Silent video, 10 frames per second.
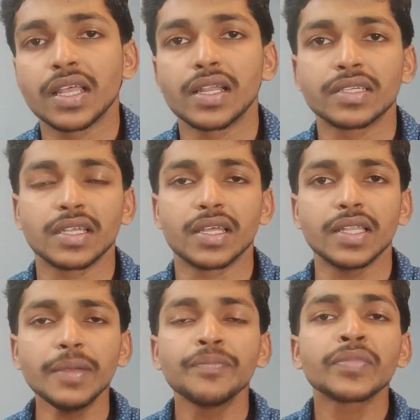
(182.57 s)
అనాలిటిక్స్
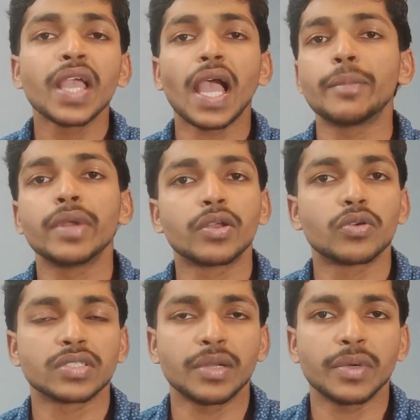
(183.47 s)
అనేది హైబ్రిడ్
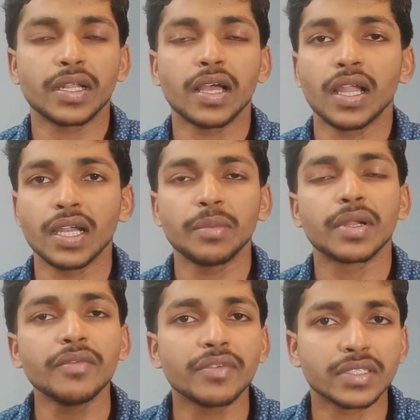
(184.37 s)
కోర్స్ అనమాట అంటే
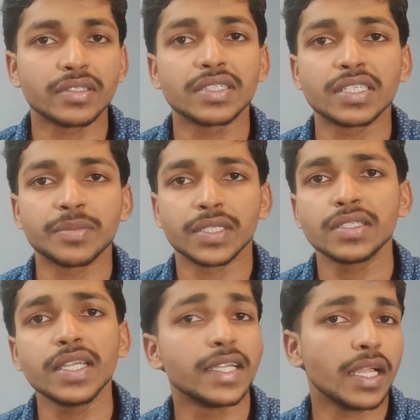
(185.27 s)
మనం ఫస్ట్ సిక్స్
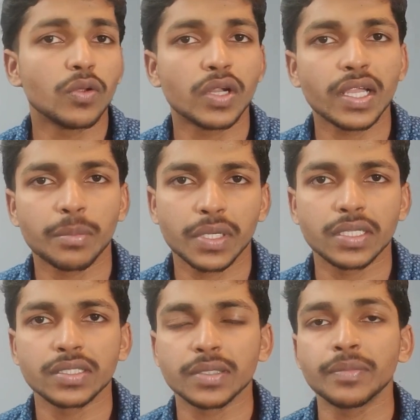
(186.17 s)
మంత్స్ ఇండియాలోని
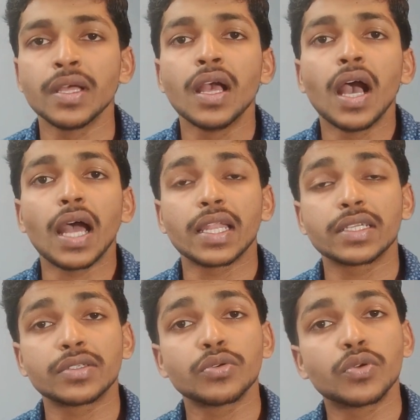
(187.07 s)
కంప్లీట్ చేస్తాం ఆ
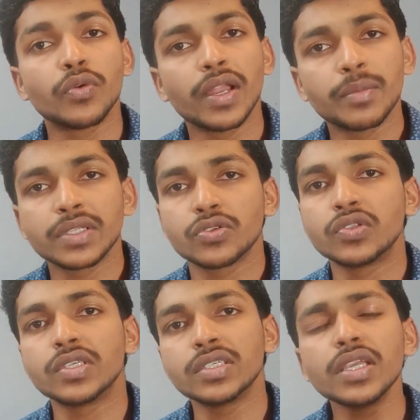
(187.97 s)
నెక్స్ట్ ట్వెల్వ్ మంత్స్
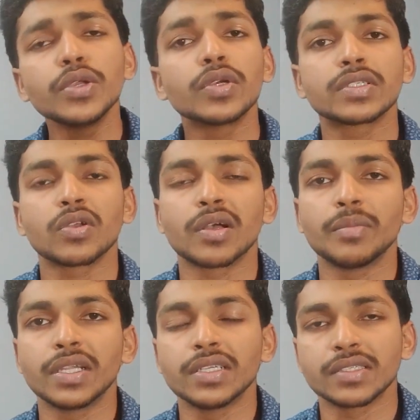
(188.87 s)
వచ్చేసి యూఎస్లో
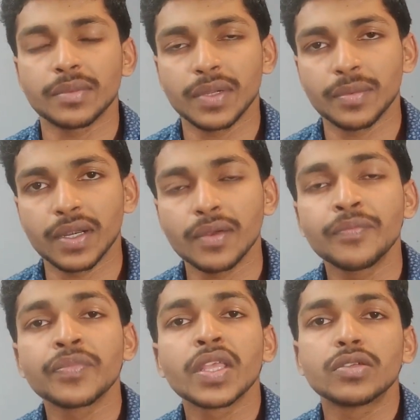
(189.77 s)
కంప్లీట్ చేస్తాం అనమాట
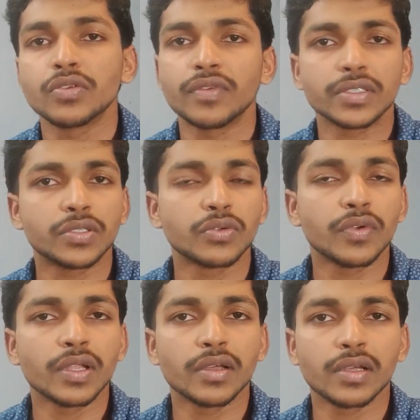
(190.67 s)
సో ఫస్ట్
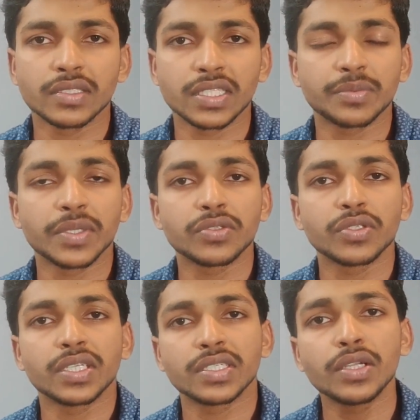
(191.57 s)
ట్వెల్వ్ సిక్స్ మంత్స్
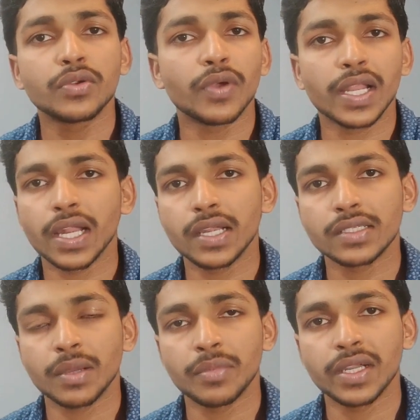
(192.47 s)
వచ్చేసి ట్వెల్వ్
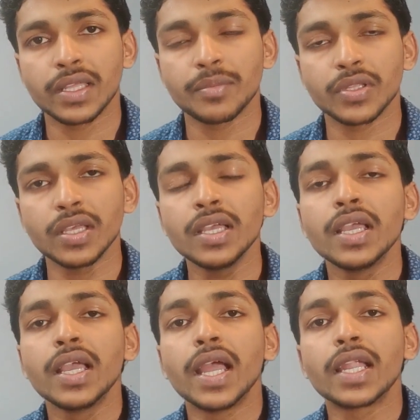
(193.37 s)
క్రెడిట్స్ కంప్లీట్ అయిపోతే
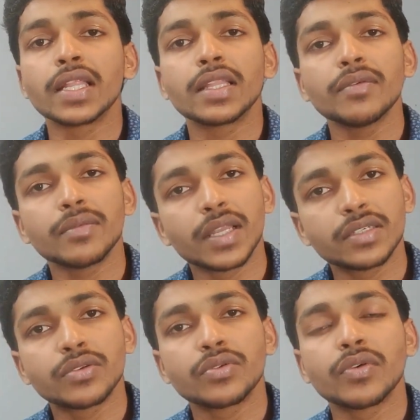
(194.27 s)
అండ్ అంతే
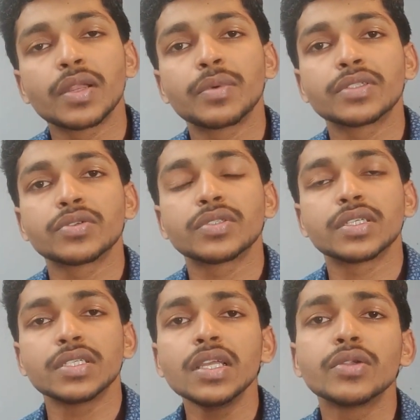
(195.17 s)
నెక్స్ట్ ట్వెల్వ్ మంత్స్
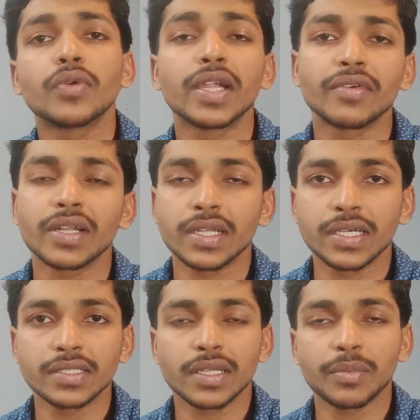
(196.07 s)
వచ్చేసి ట్వంటీ వన్
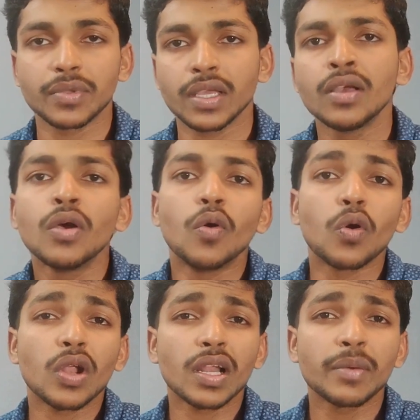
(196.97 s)
క్రెడిట్స్ అయిపోతాయి
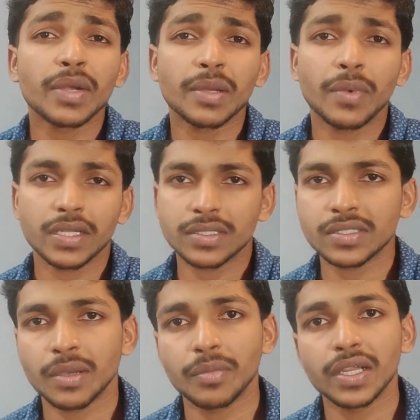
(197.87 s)
ఓవరాల్గా మనకి
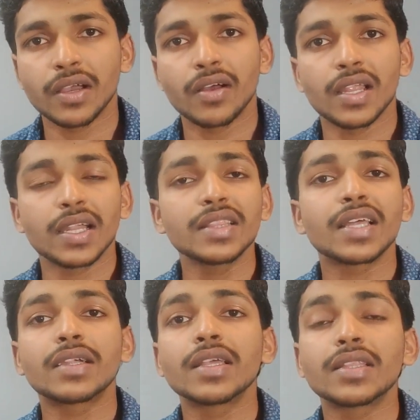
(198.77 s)
మాస్టర్స్ కంప్లీట్ కావాలంటే
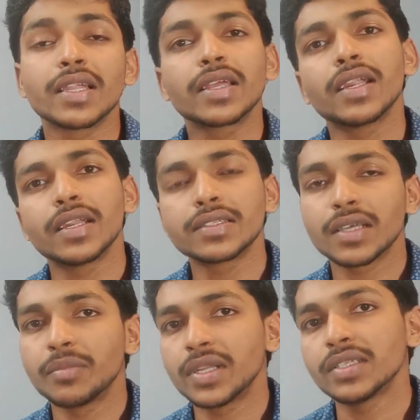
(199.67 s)
థర్టీ త్రీ క్రెడిట్స్
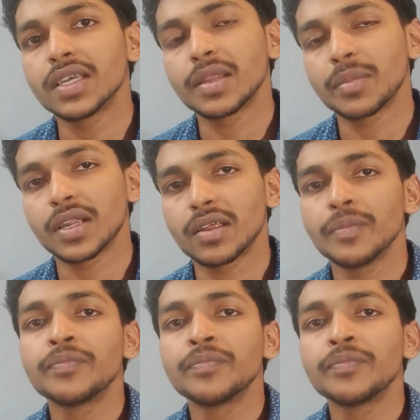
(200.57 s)
కంప్లీట్ చేయాలన్నమాట